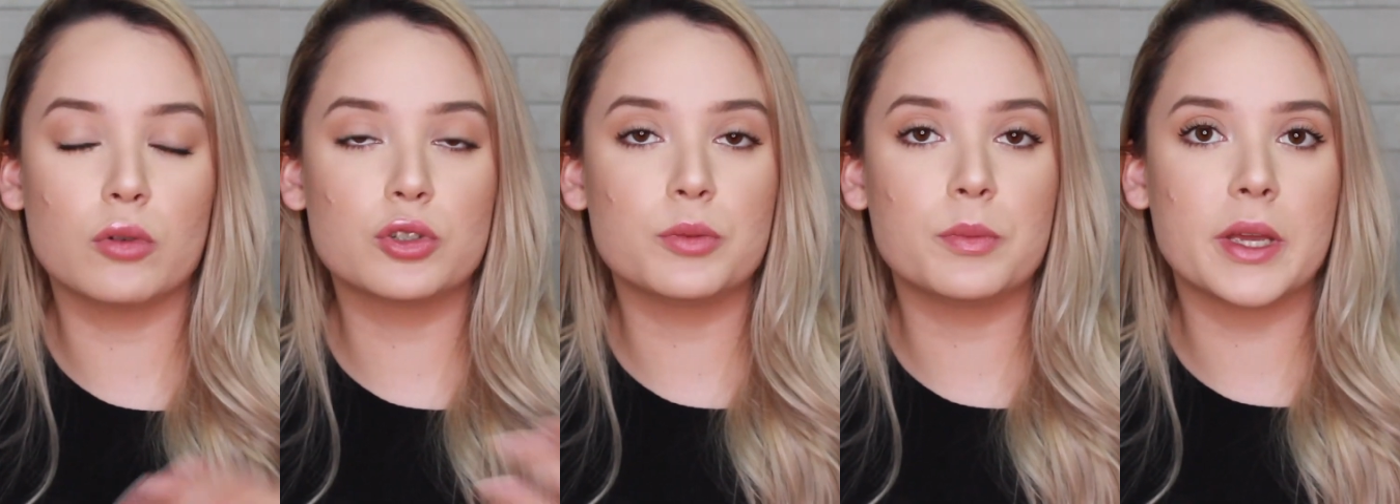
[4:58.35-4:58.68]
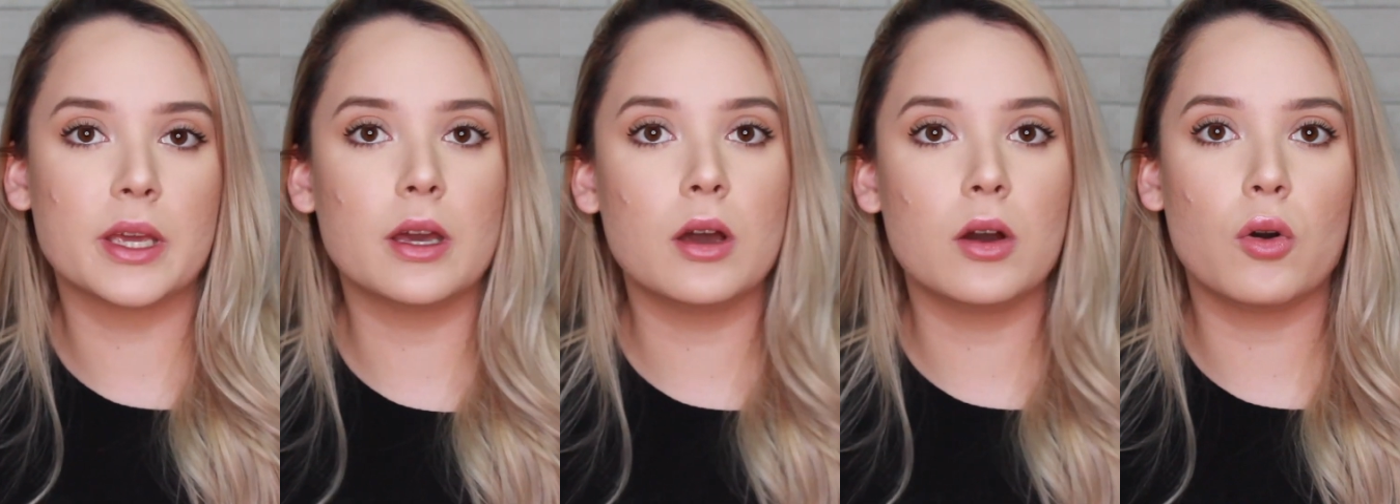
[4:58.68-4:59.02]
ou de
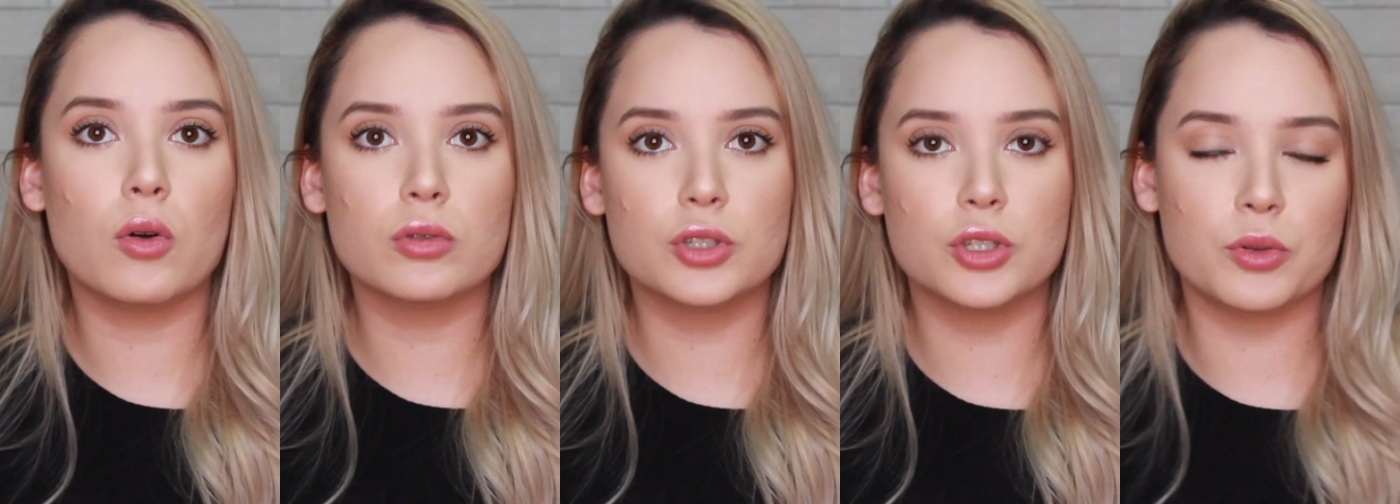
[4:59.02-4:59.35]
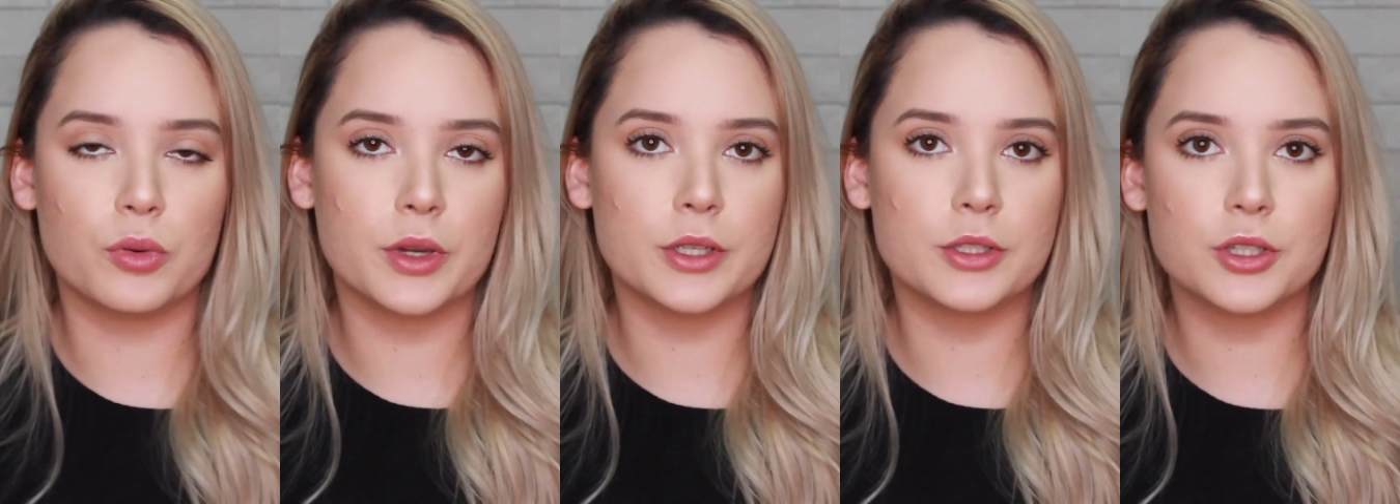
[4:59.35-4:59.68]
manhã ou de
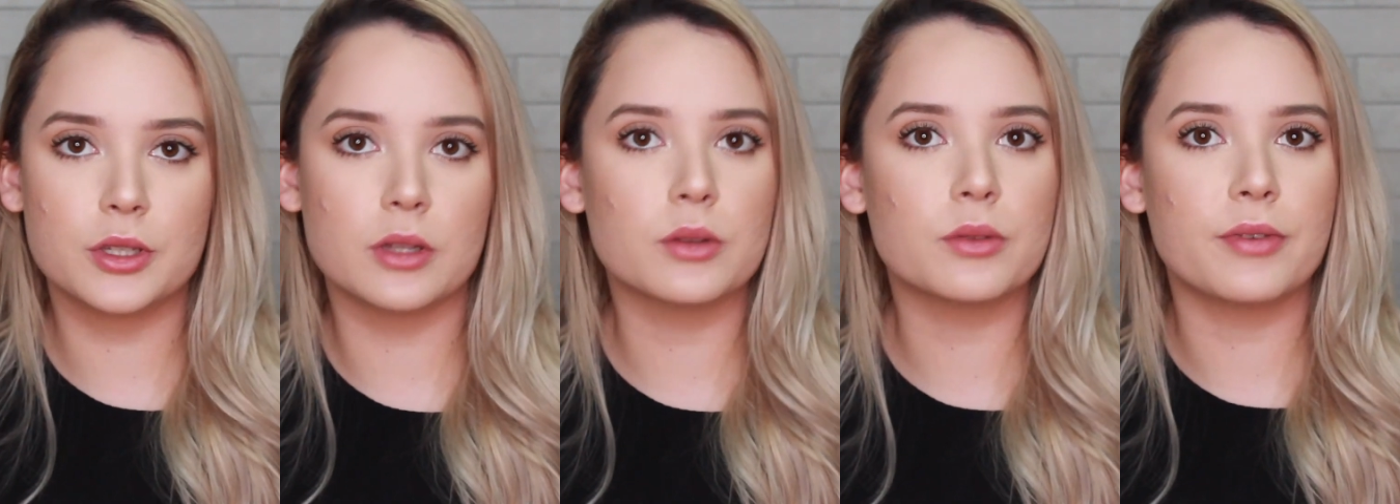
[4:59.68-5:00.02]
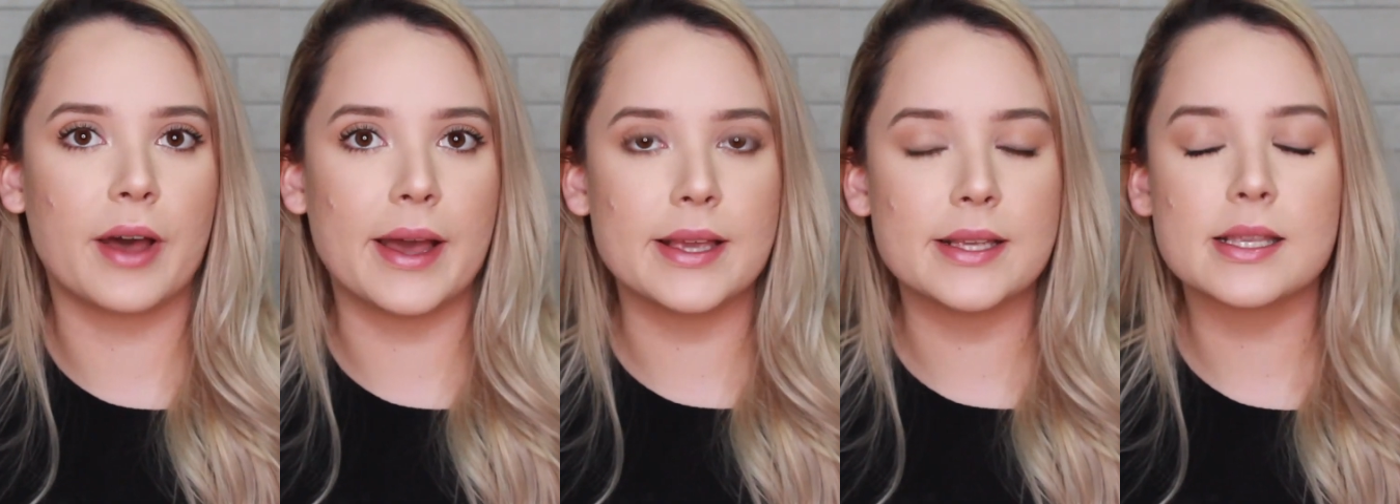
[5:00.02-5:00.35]
noite, tanto
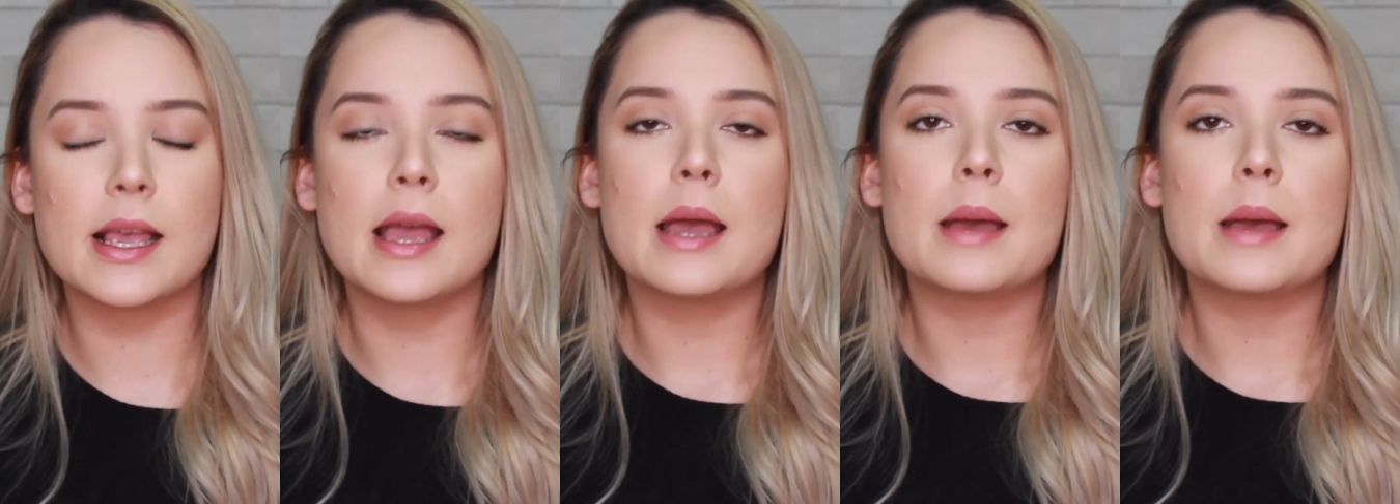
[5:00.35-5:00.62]
faz,